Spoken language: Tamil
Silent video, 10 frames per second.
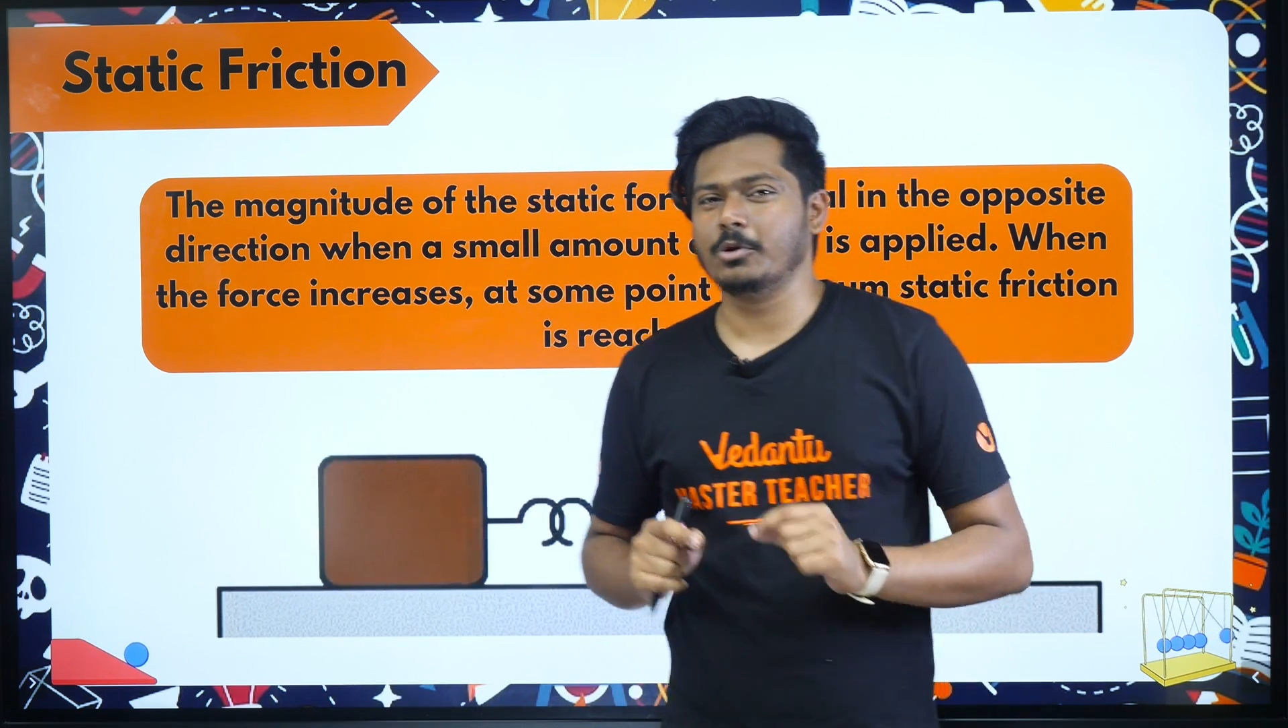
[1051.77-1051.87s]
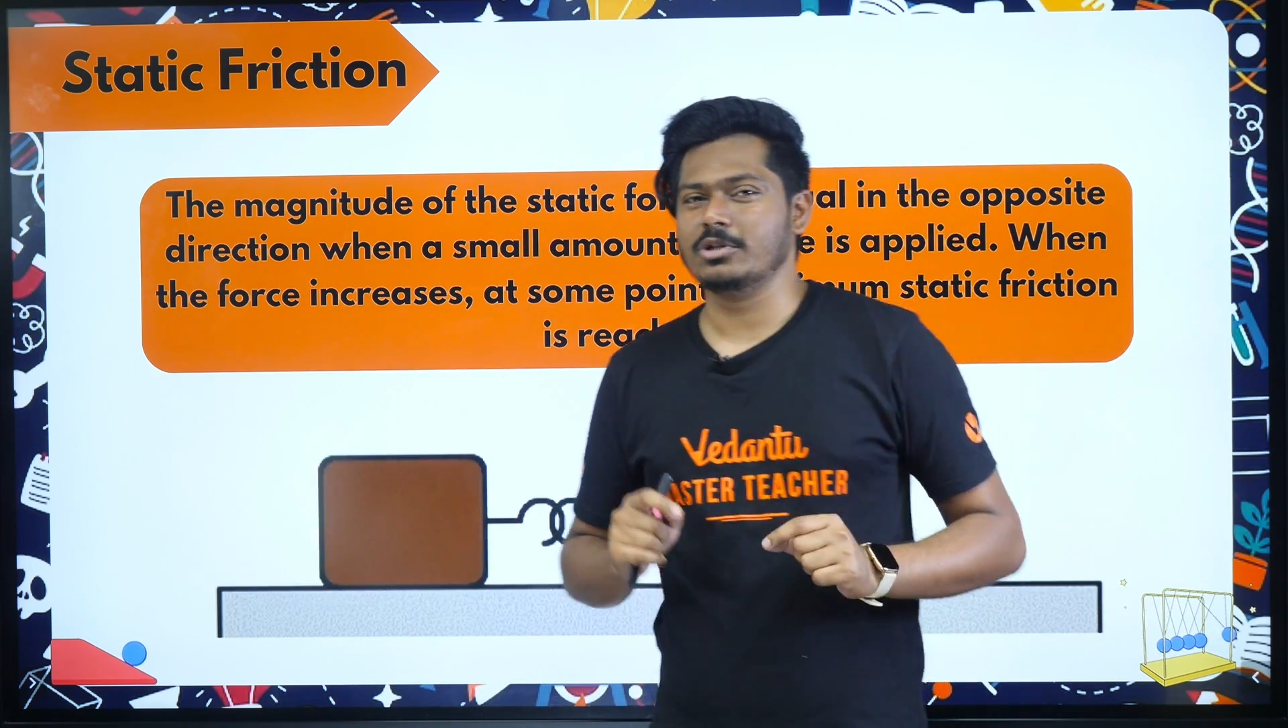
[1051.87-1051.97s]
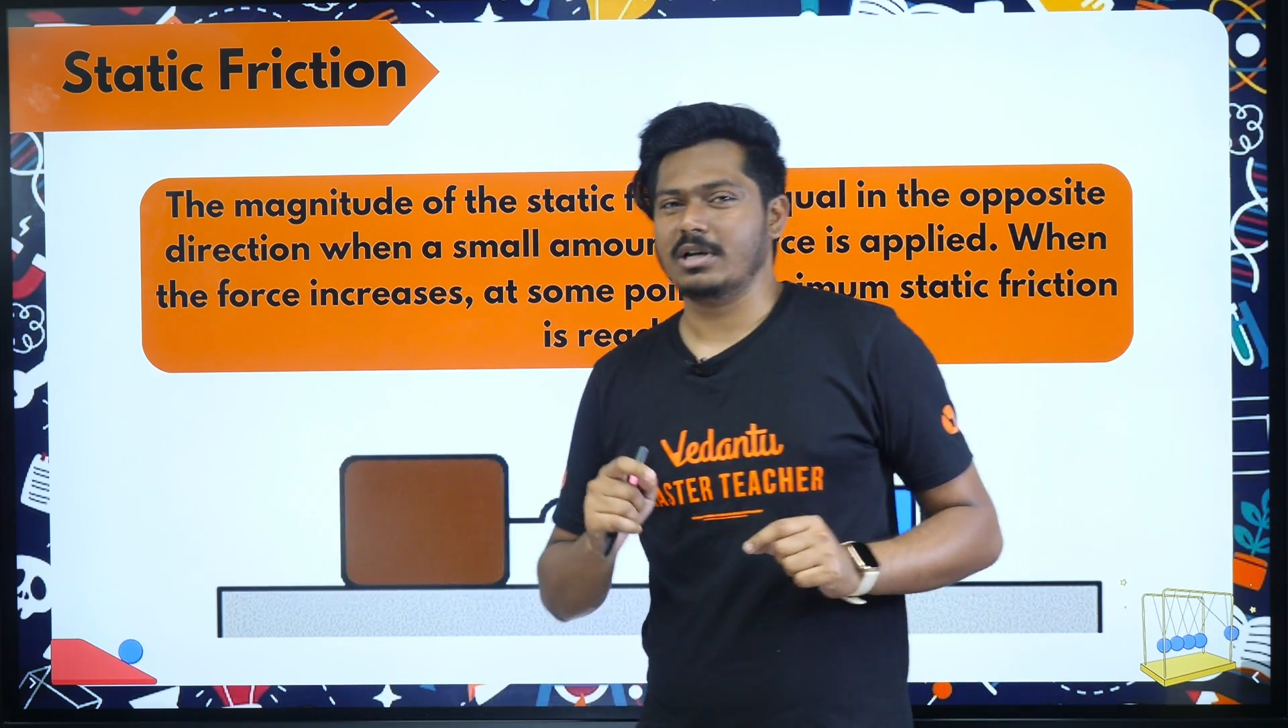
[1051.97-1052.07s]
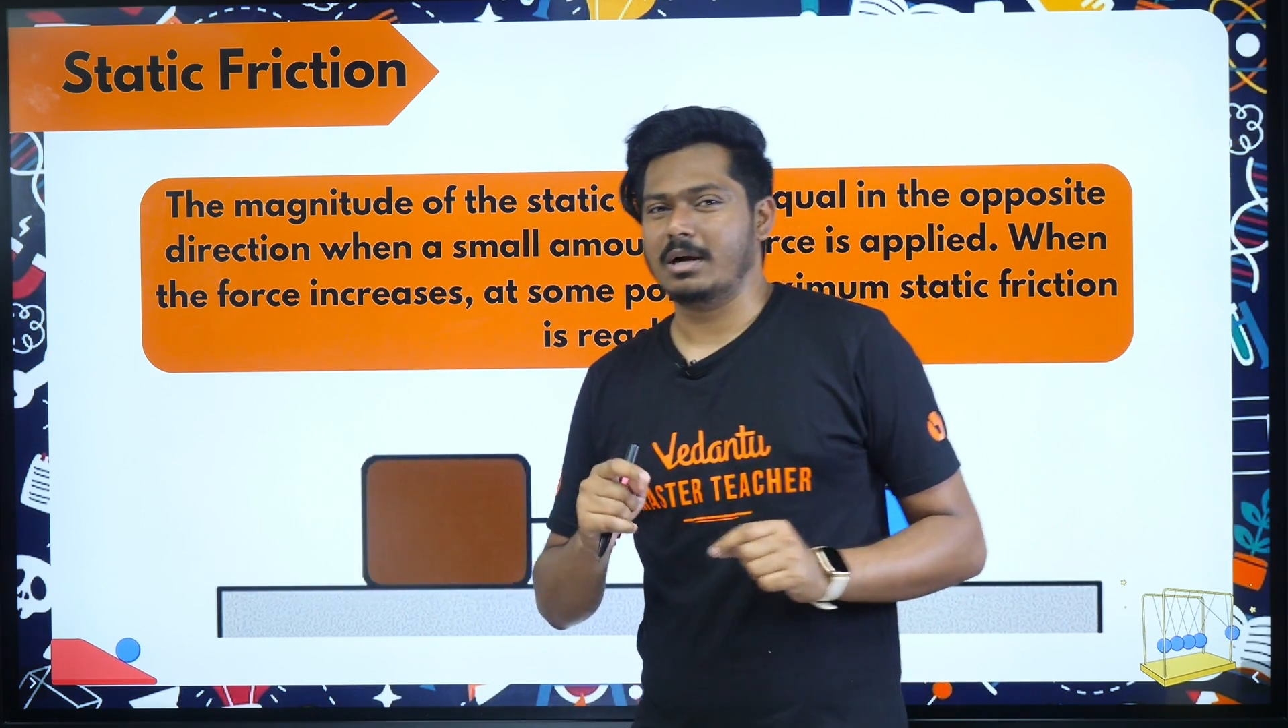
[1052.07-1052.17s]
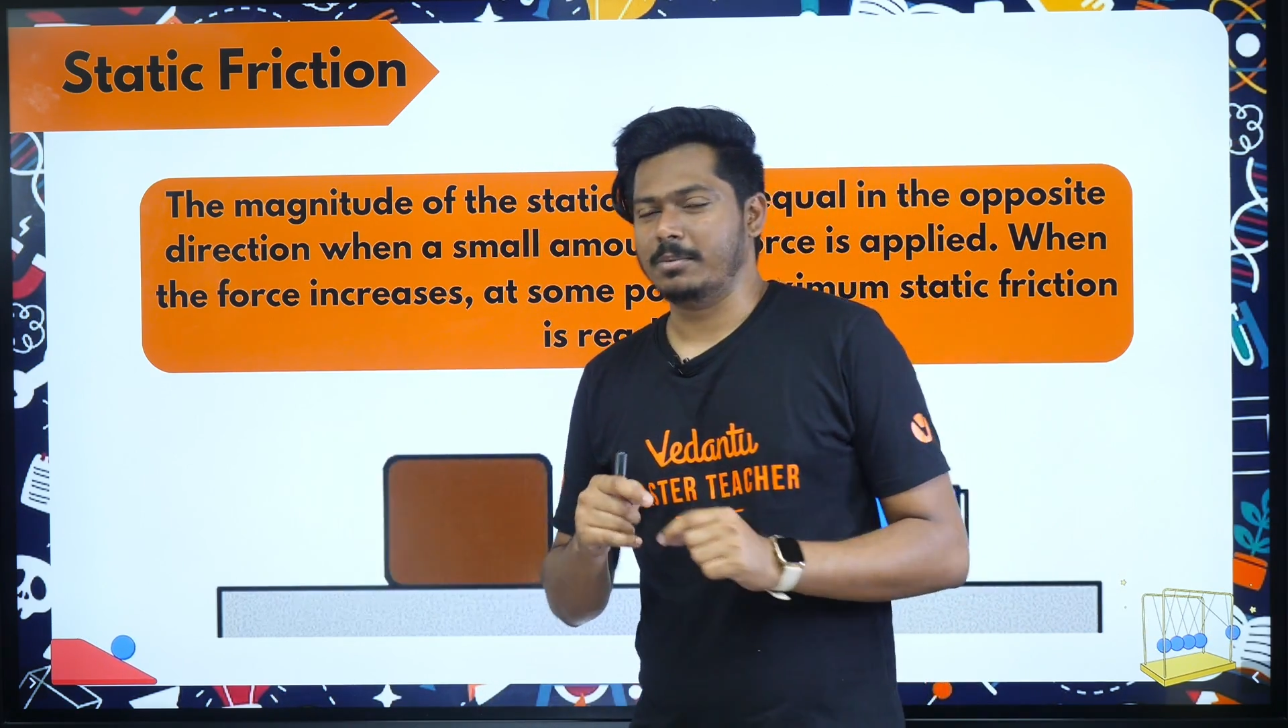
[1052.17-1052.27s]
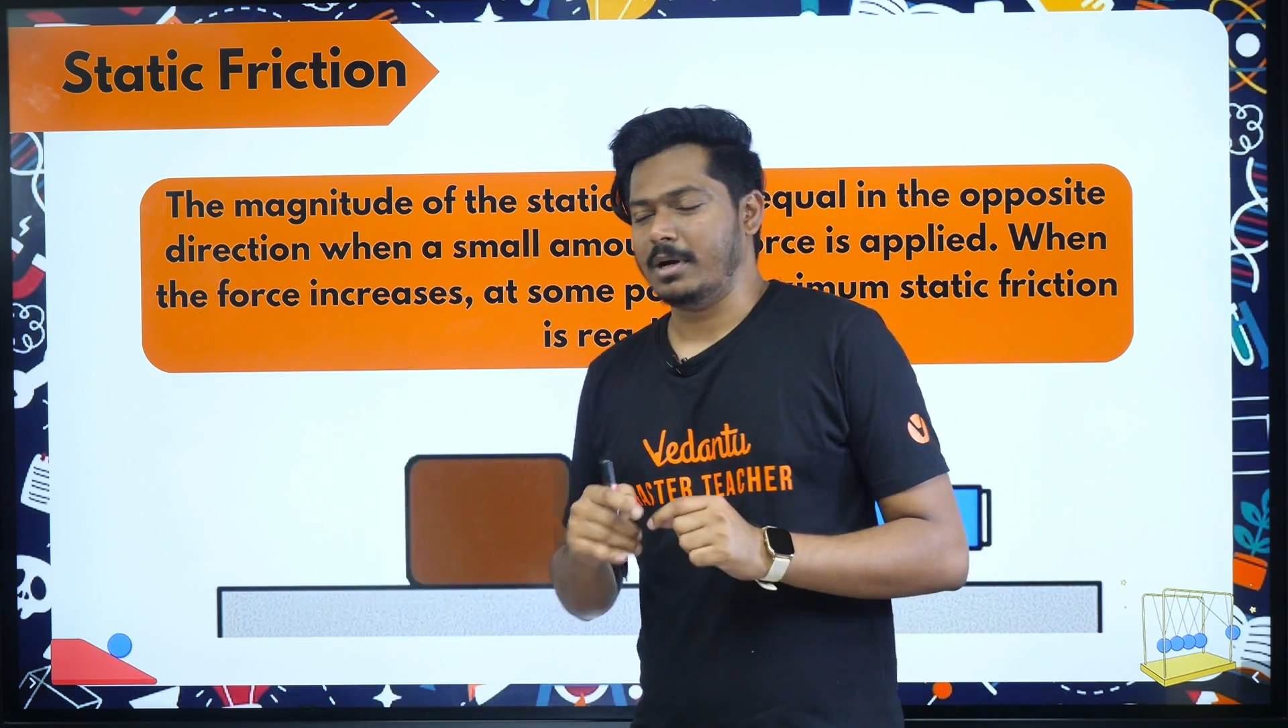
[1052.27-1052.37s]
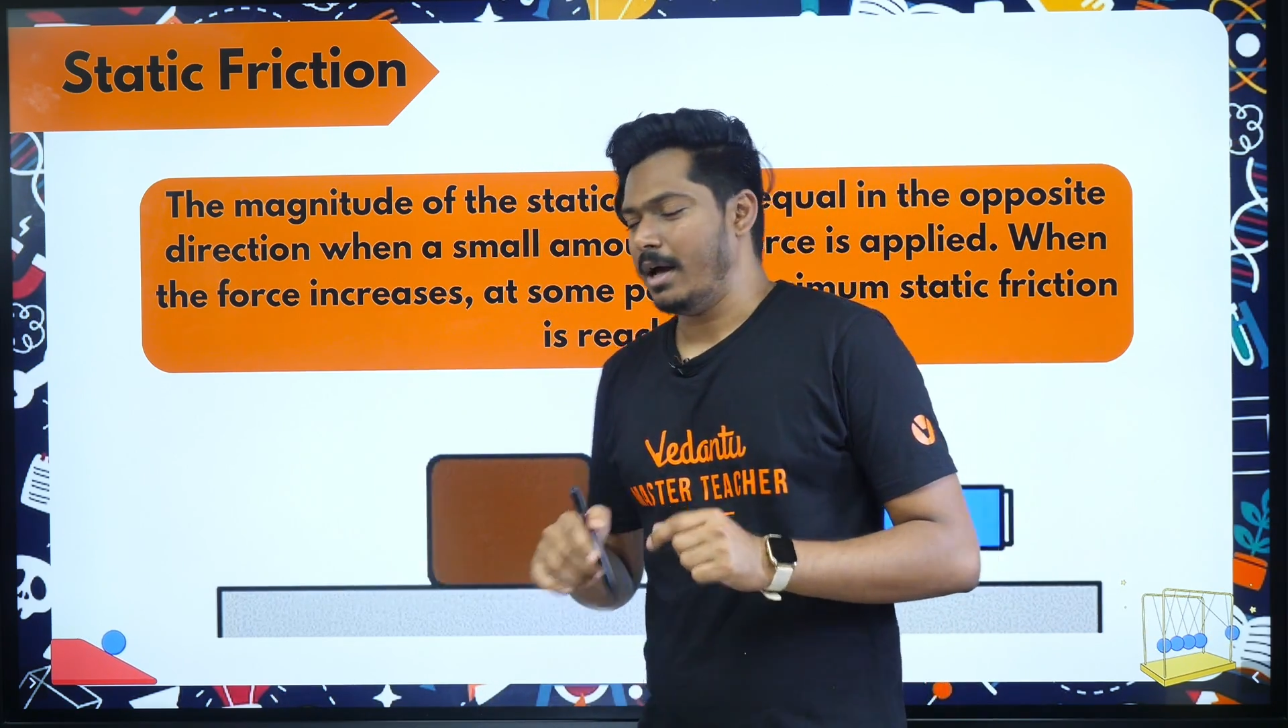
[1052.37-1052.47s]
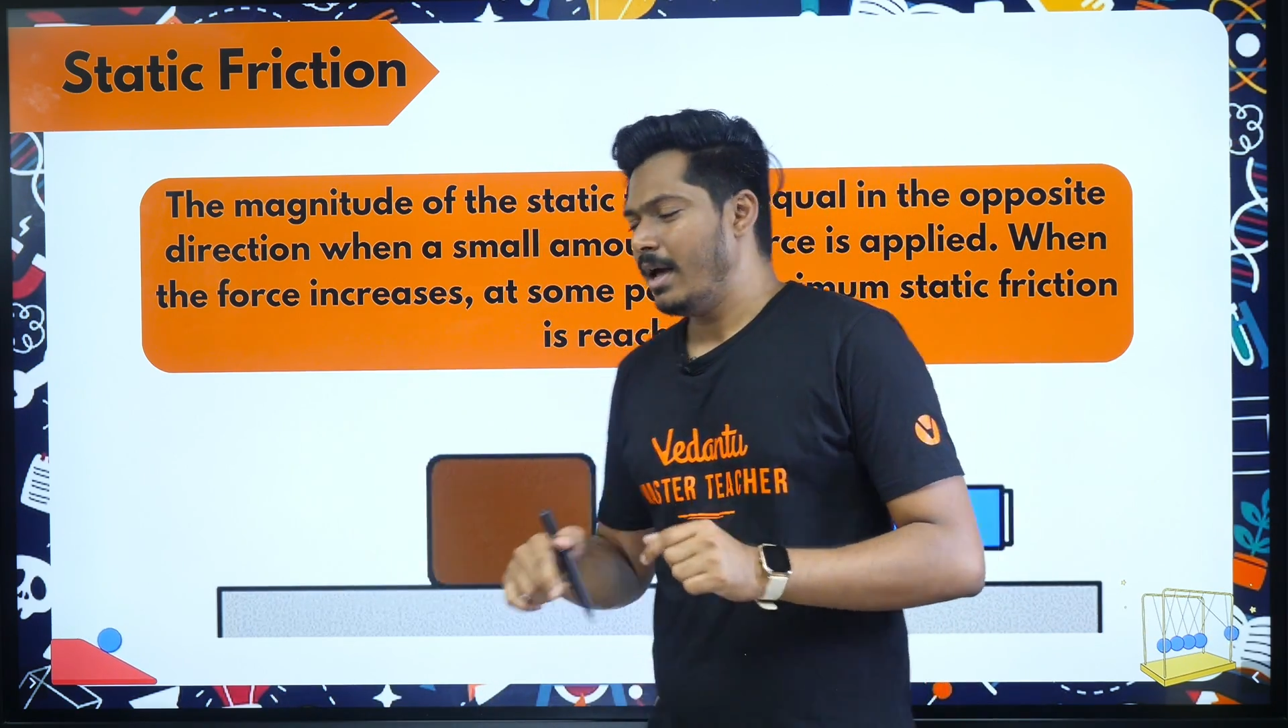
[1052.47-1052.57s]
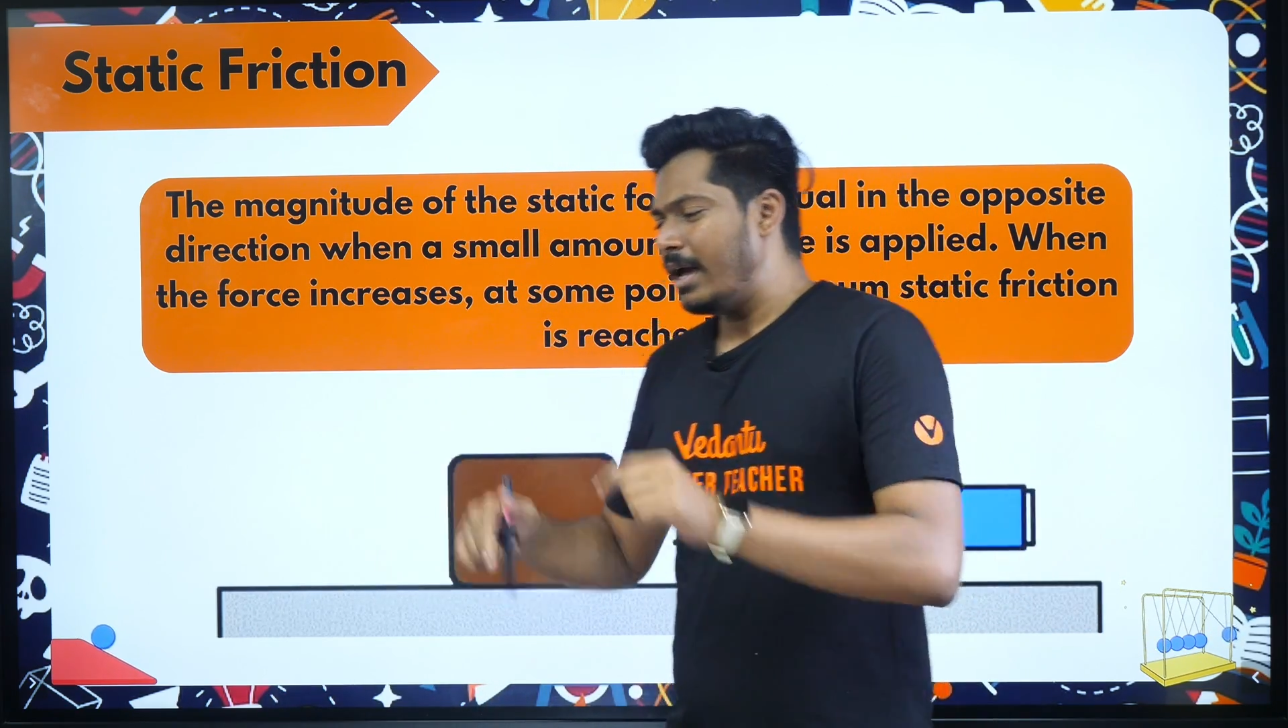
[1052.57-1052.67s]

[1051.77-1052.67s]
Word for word: புரிஞ்சுக்கலாம் அப்படின்னா